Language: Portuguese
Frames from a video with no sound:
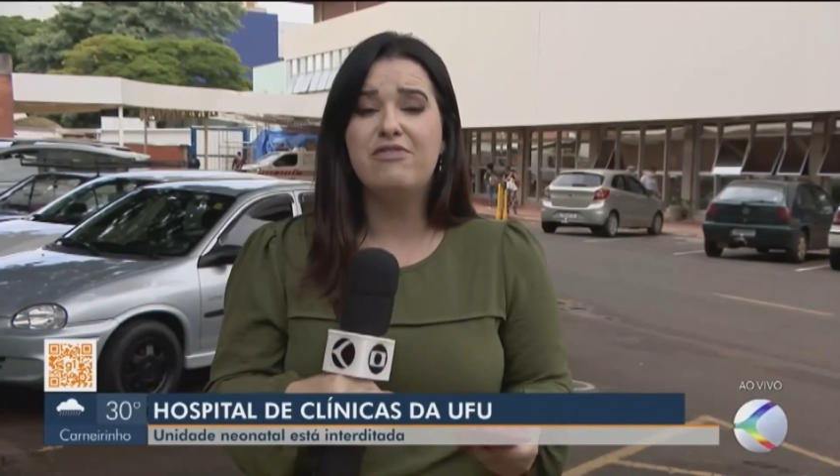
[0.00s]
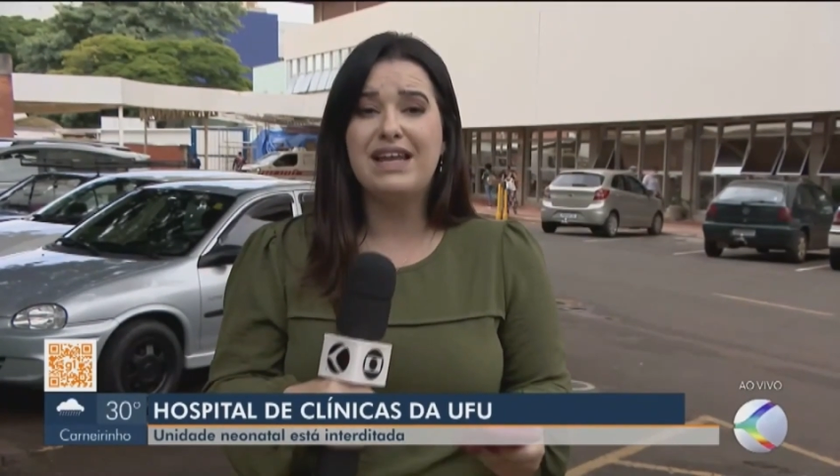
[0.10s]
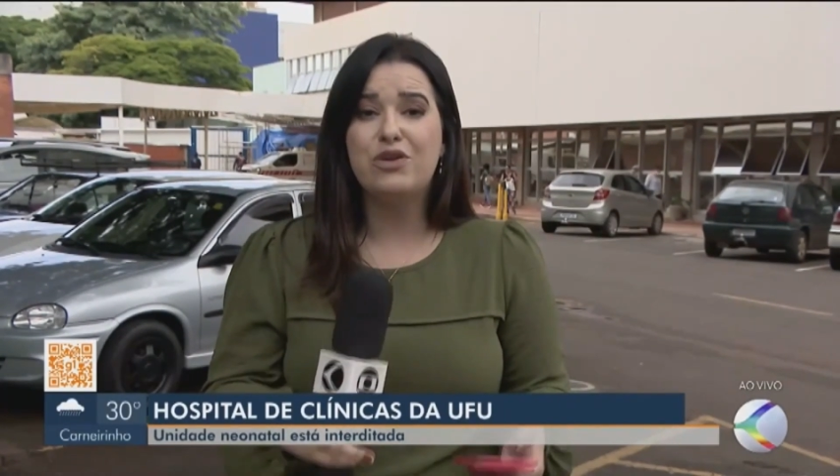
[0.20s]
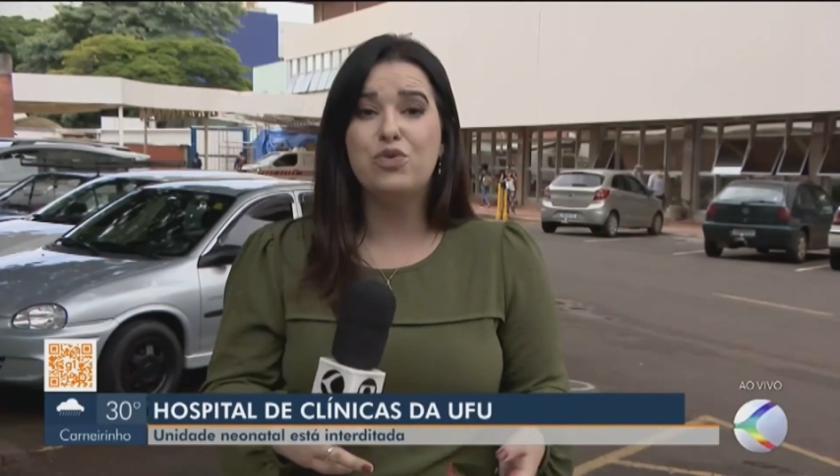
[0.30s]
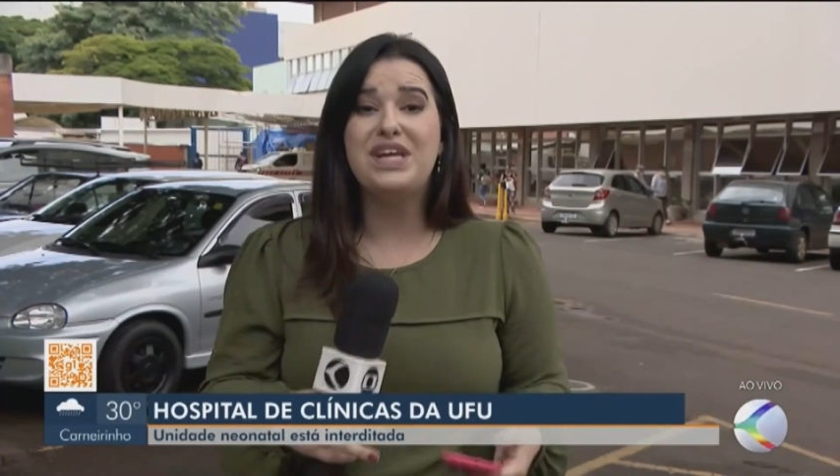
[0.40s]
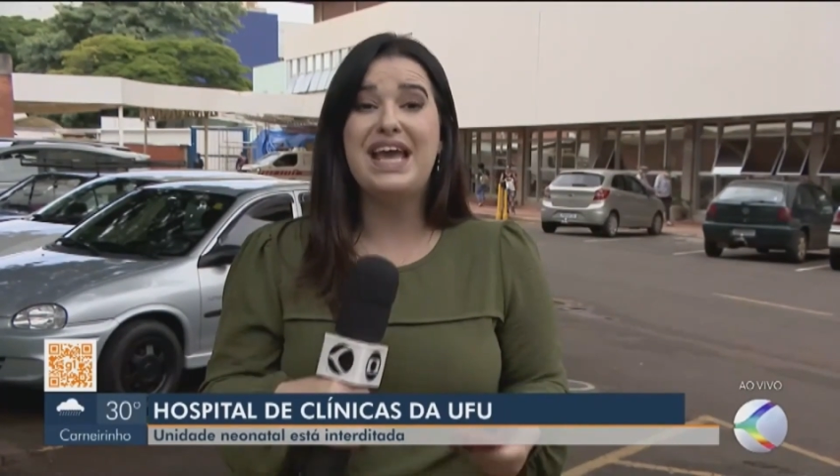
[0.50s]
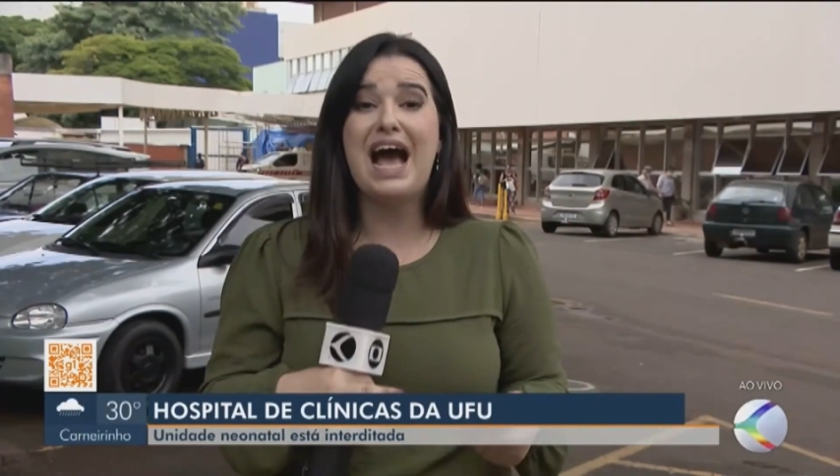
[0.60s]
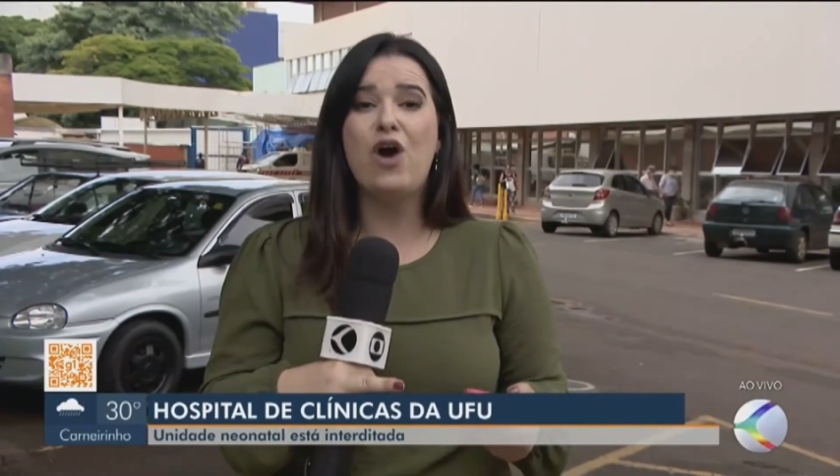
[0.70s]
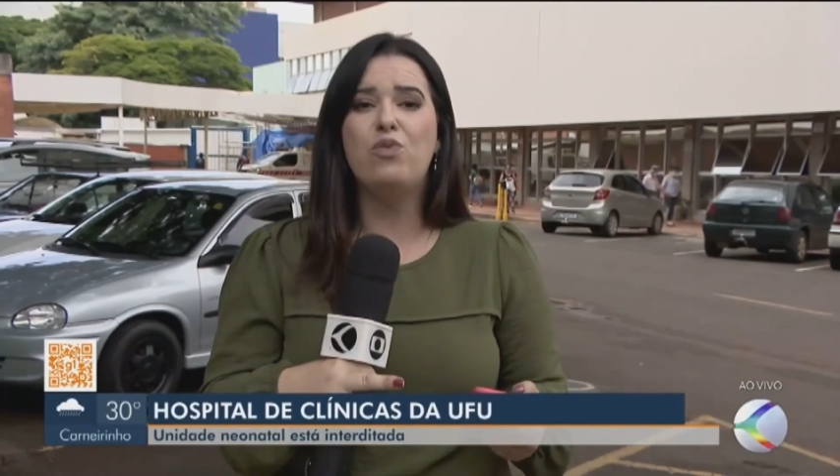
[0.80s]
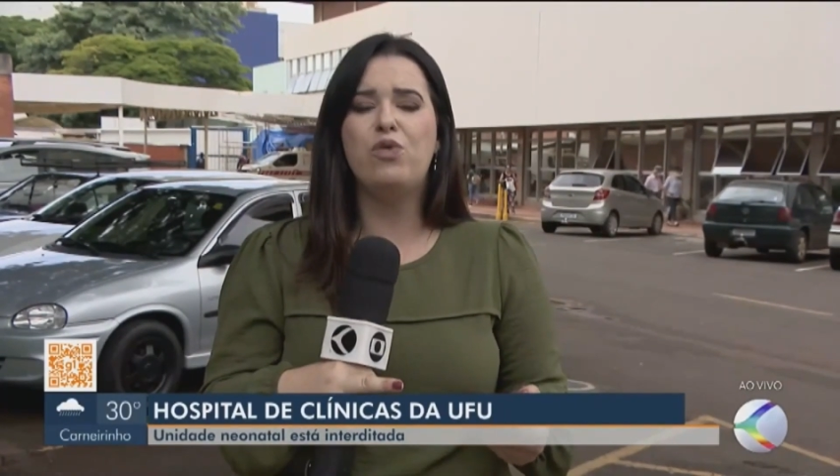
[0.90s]
falando que
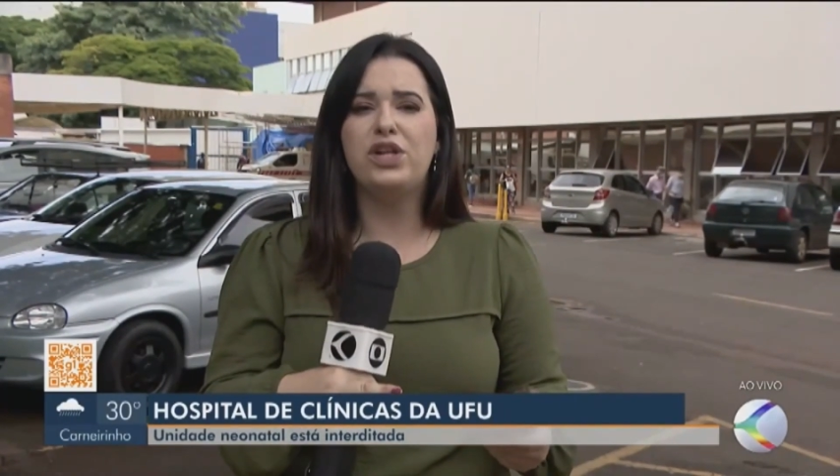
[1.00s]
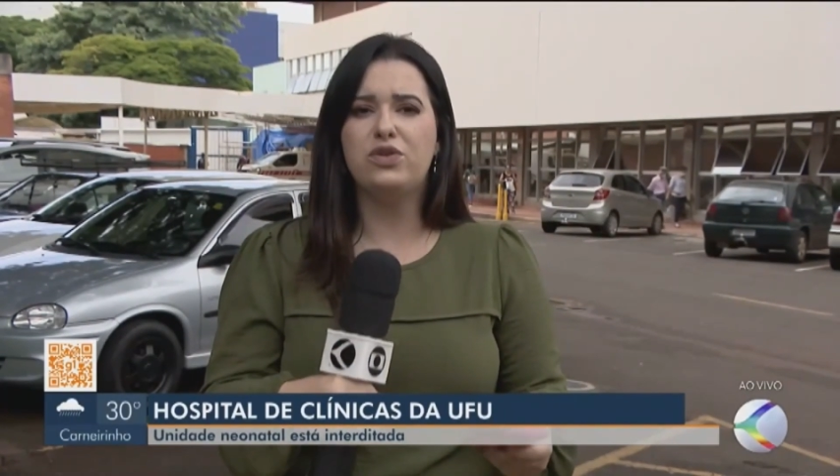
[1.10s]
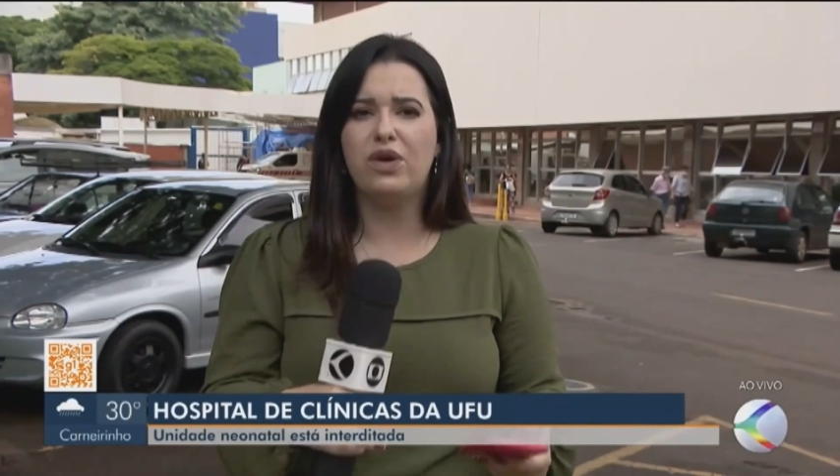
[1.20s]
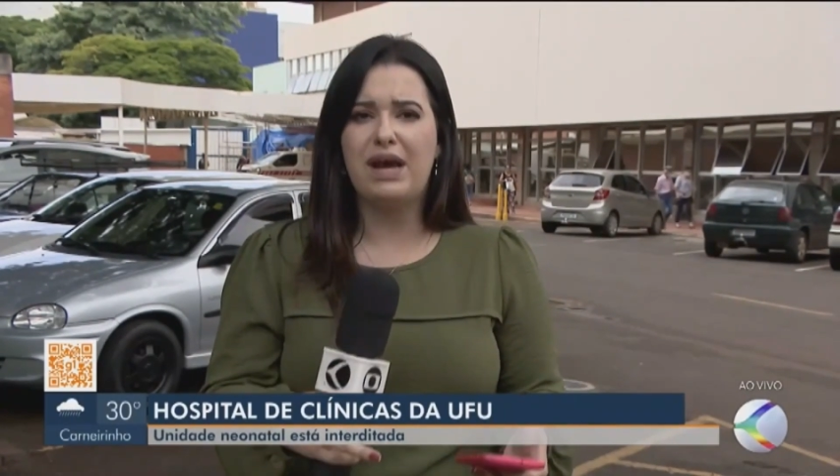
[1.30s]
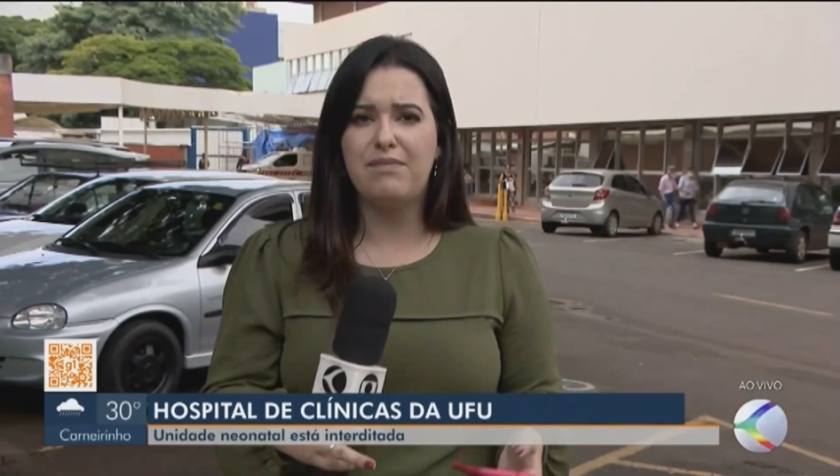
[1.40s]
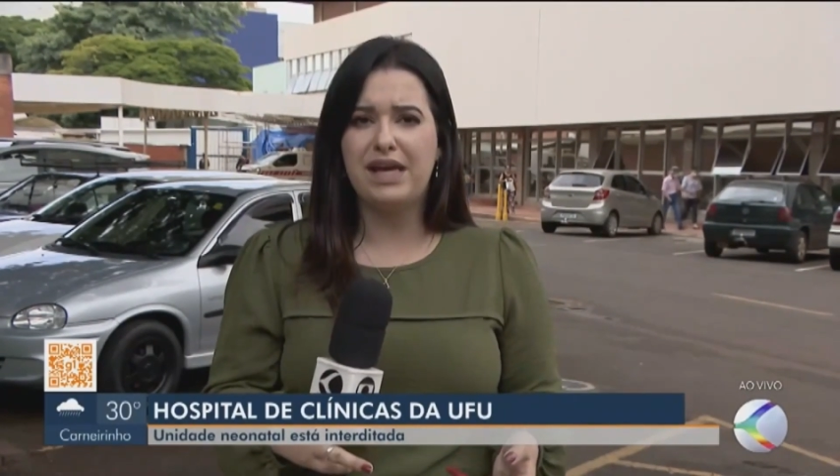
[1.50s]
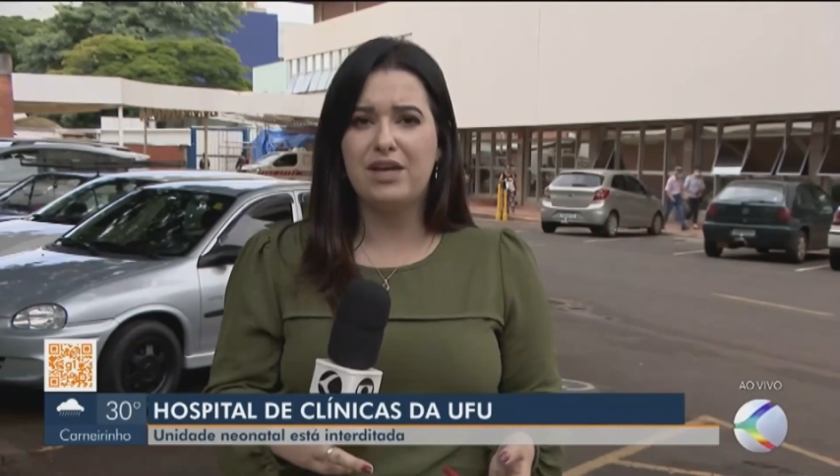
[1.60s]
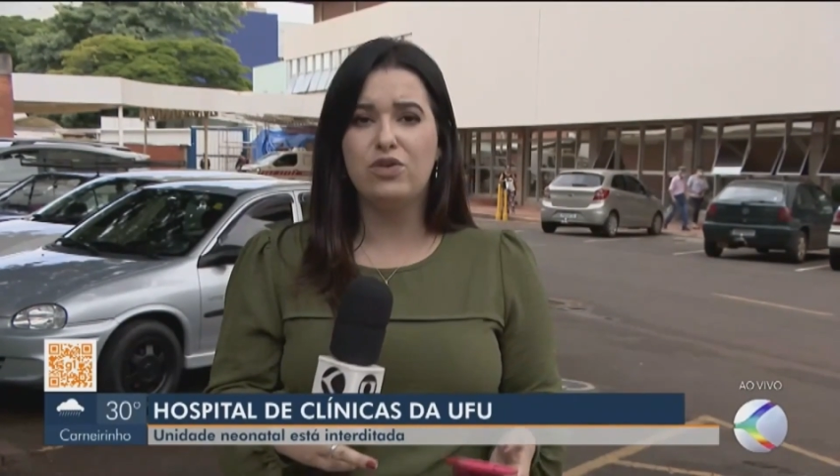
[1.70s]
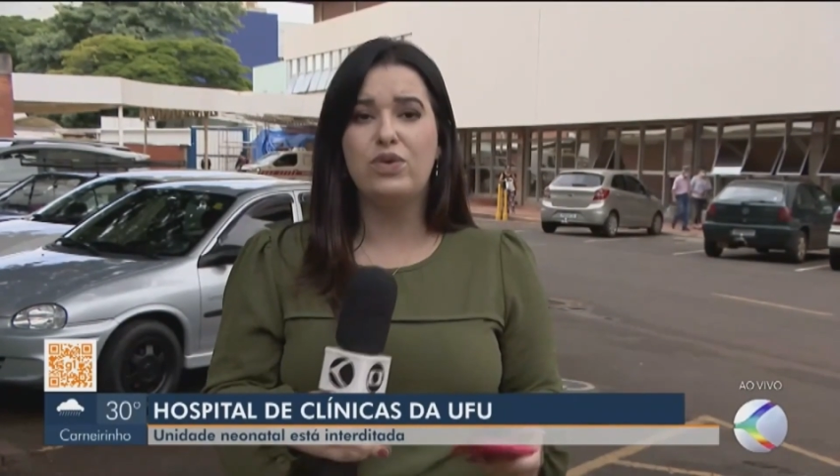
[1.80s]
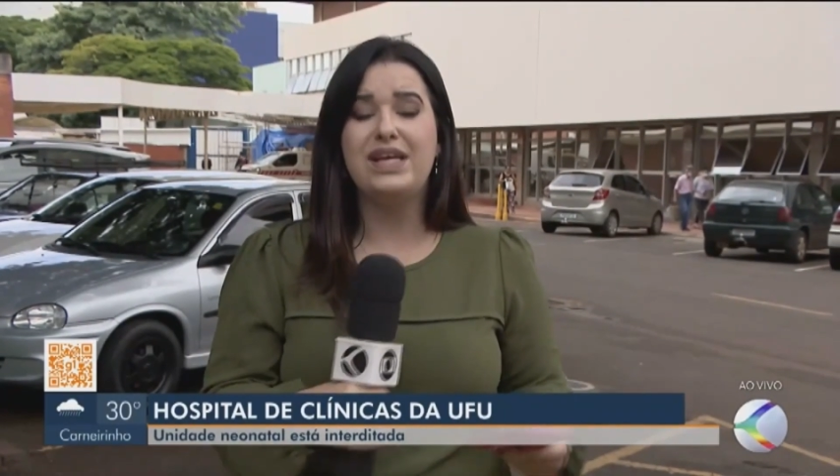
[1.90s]
há um monitoramento